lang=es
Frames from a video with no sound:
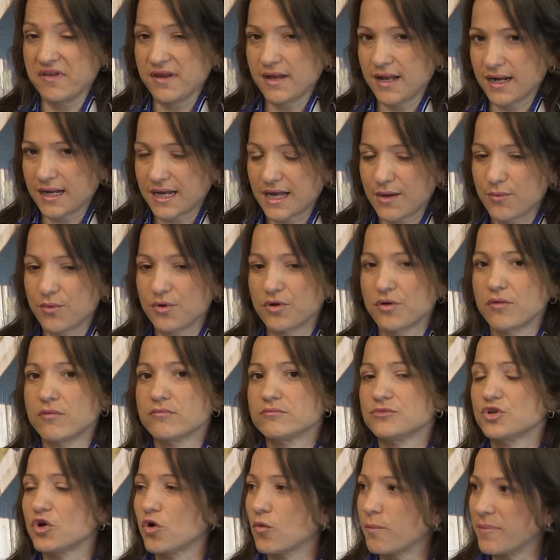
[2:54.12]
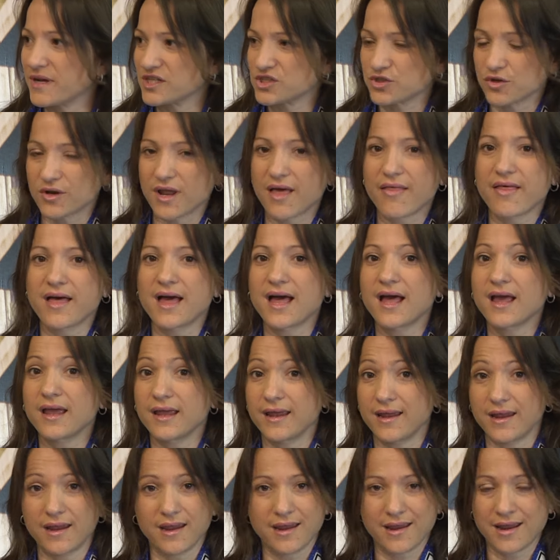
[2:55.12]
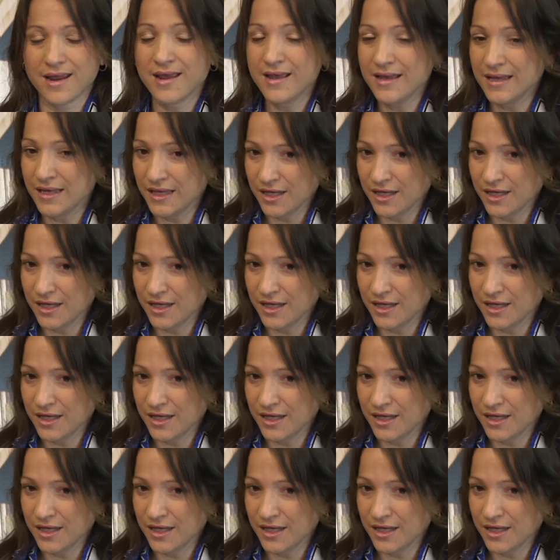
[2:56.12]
y al cabo no mm. pasó nada. Eh,